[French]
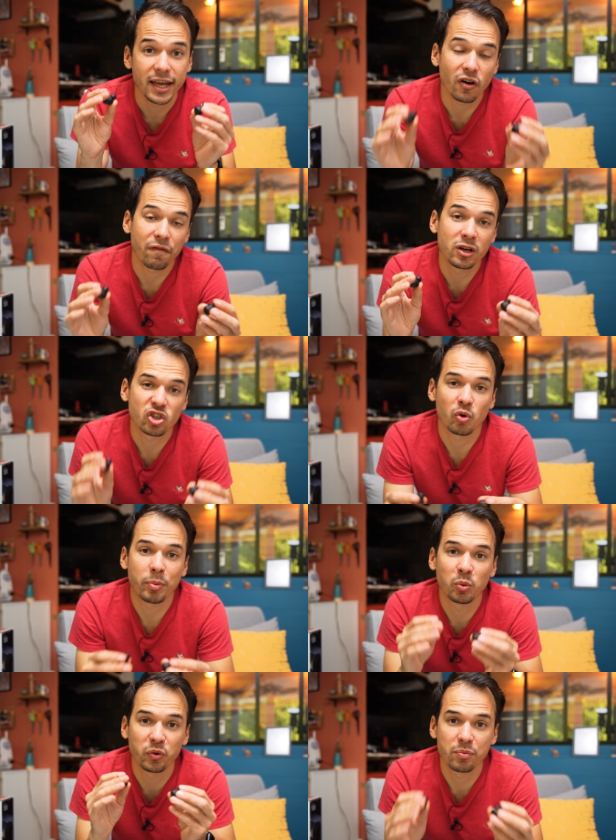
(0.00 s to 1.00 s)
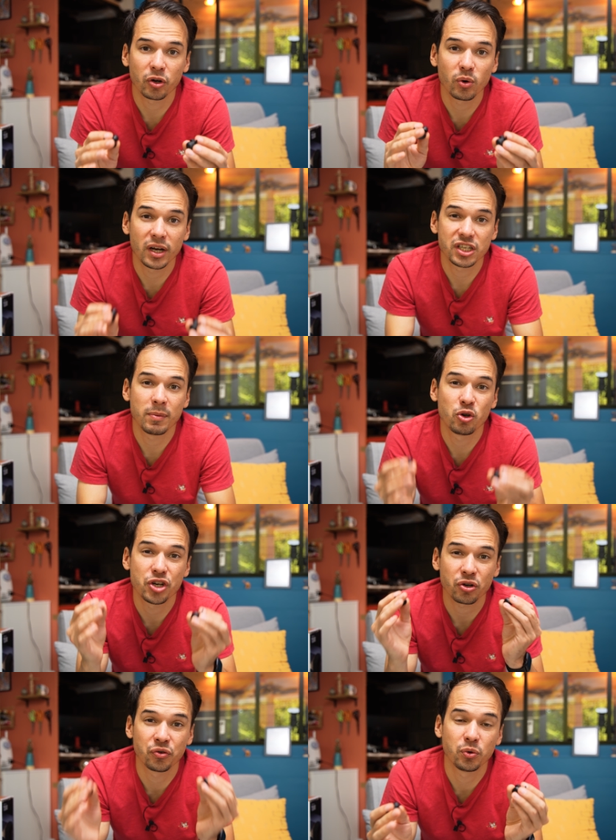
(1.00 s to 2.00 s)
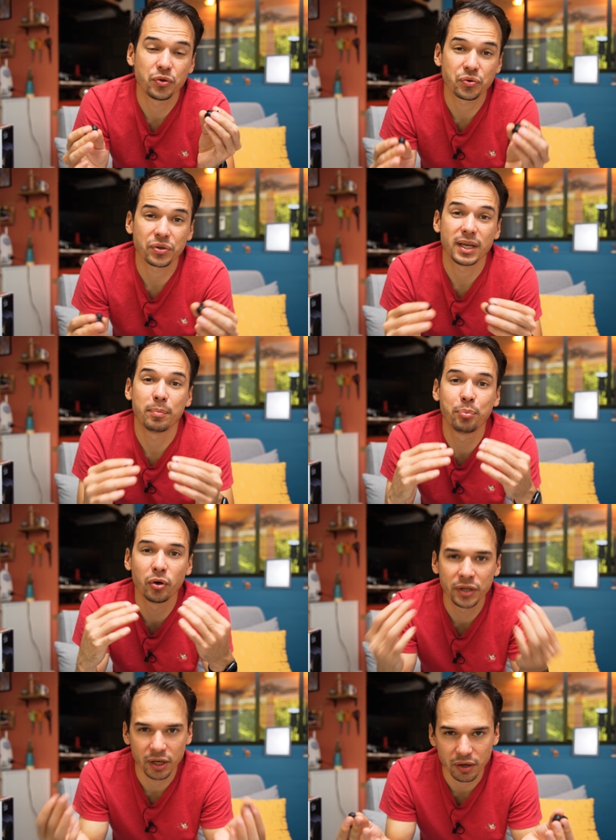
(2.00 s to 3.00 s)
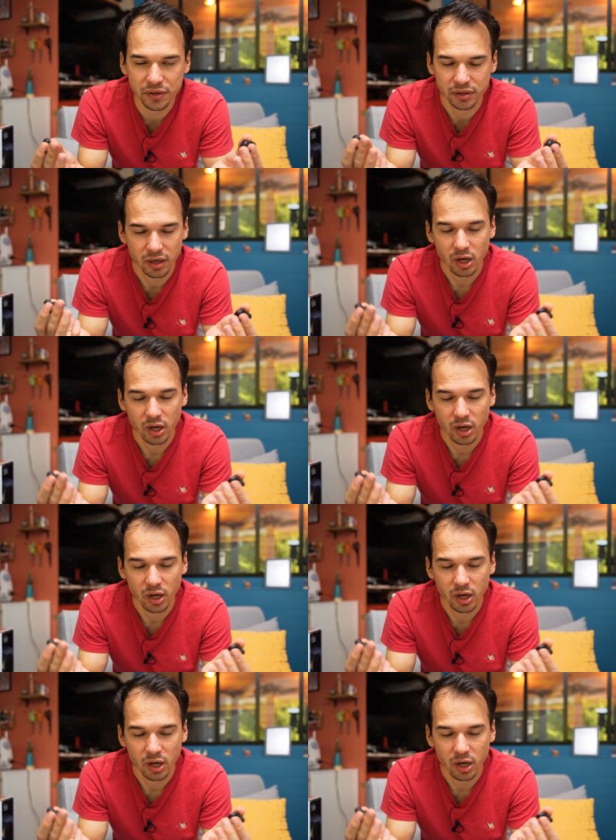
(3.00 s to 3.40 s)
Et enfin, ils ne seront pas non plus faits pour toi si jamais tu cherches une solution qui est peu onéreuse, tout